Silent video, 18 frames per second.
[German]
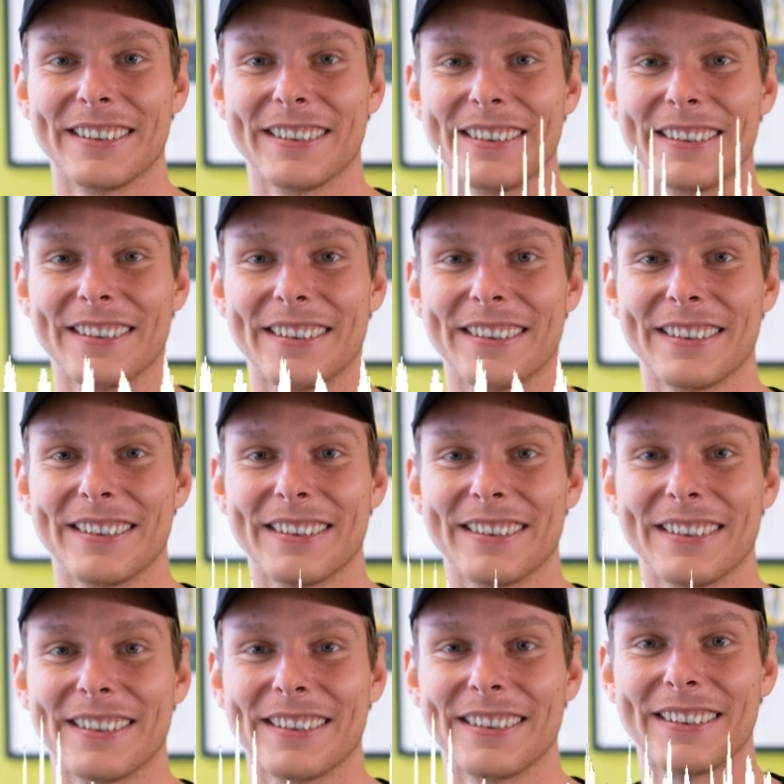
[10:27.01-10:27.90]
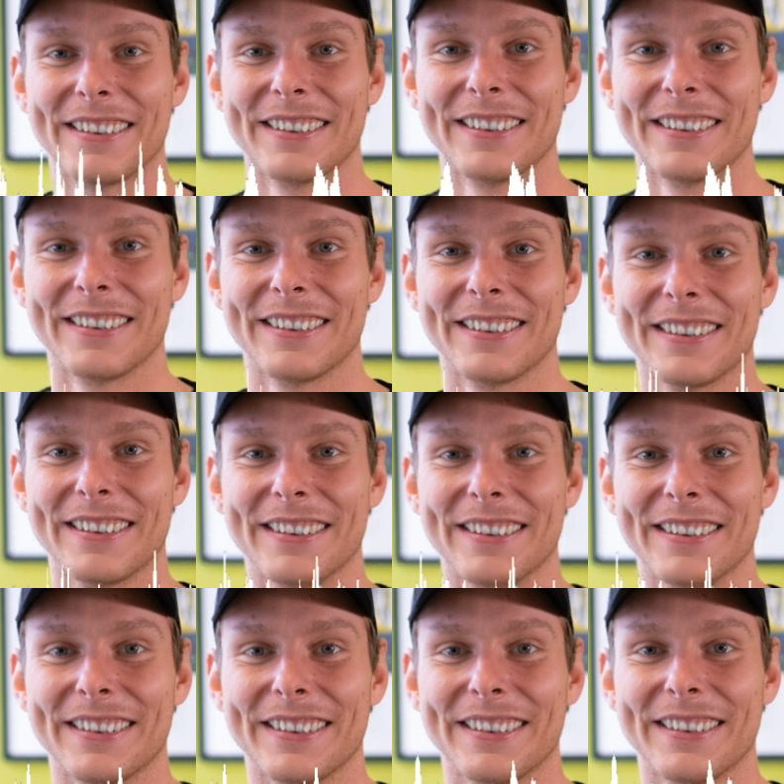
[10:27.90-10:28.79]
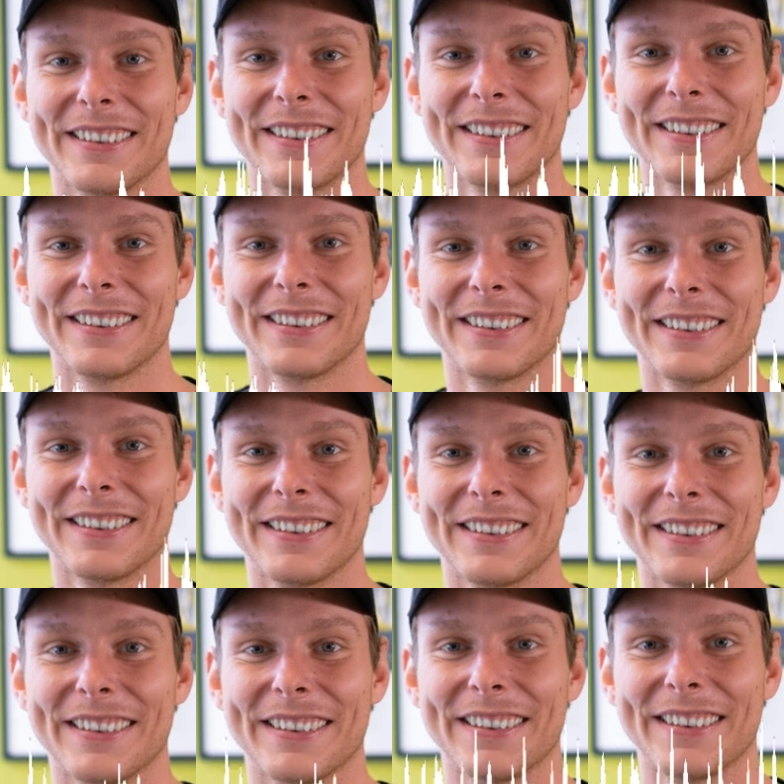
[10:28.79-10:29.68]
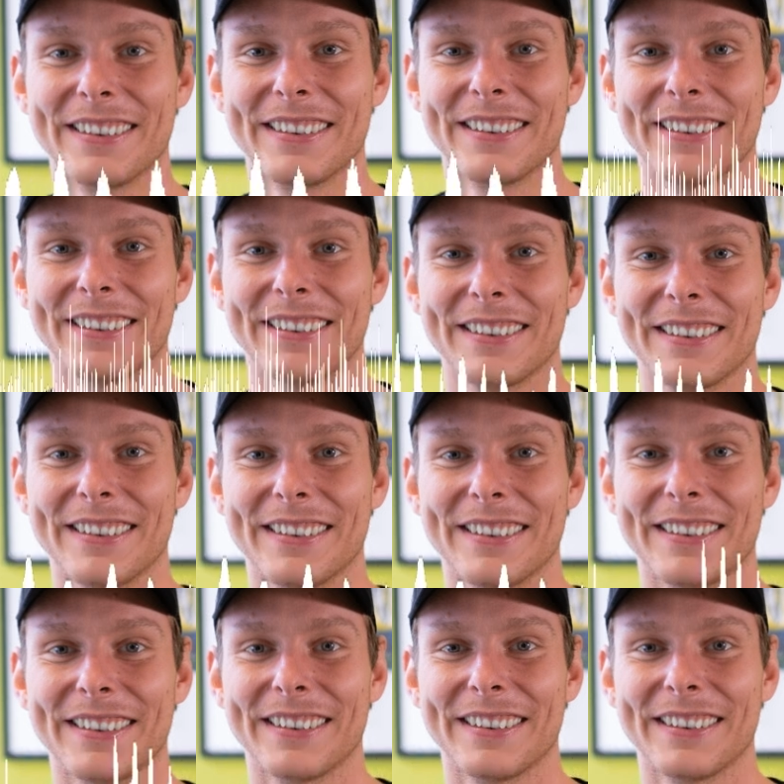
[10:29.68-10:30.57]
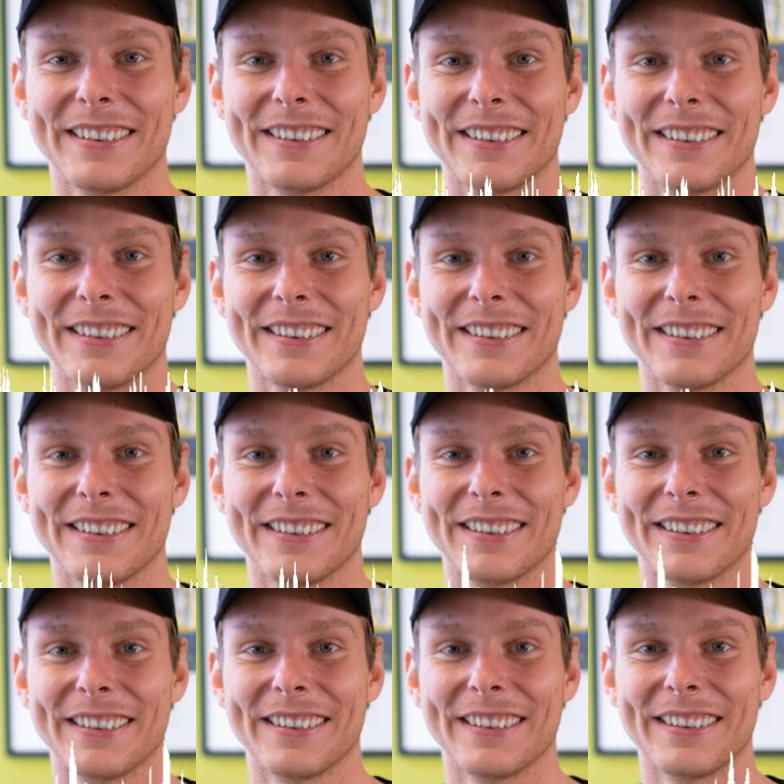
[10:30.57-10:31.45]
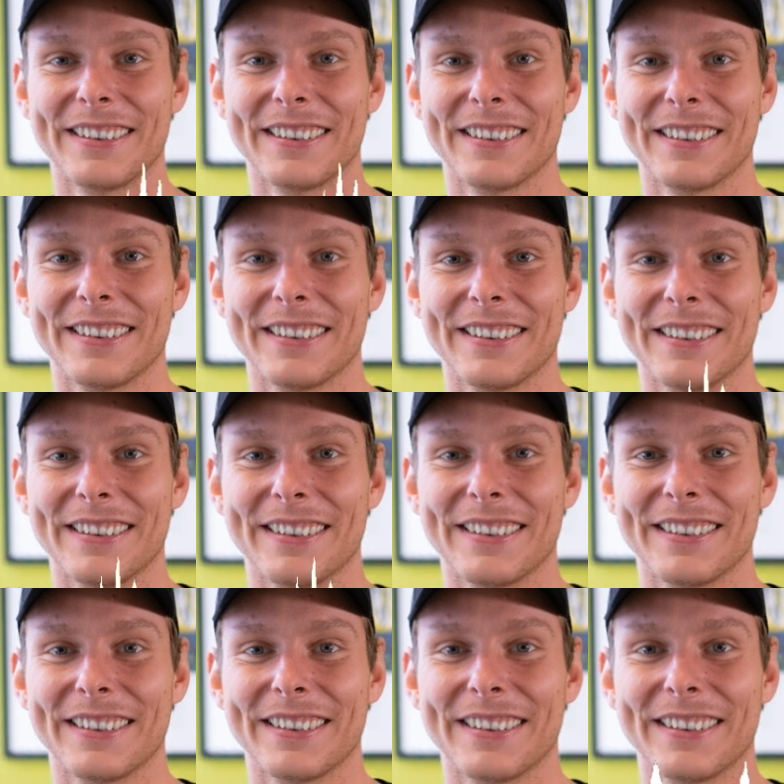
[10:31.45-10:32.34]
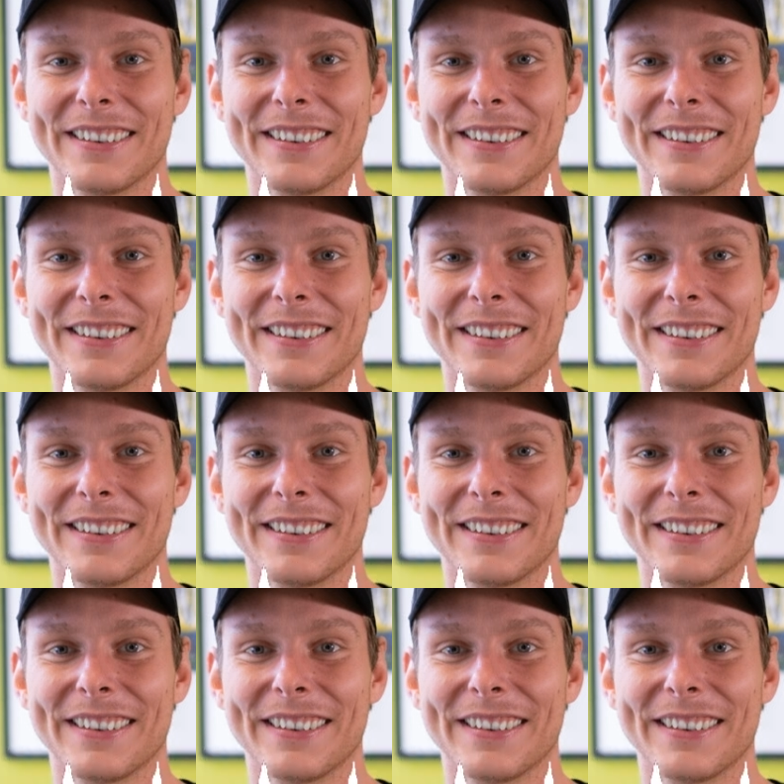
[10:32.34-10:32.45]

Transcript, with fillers: auch mehrfacher Olympiateilnehmer, Weltrekordler im Schwimmen und auch mehrfacher Weltmeister, glaube ich.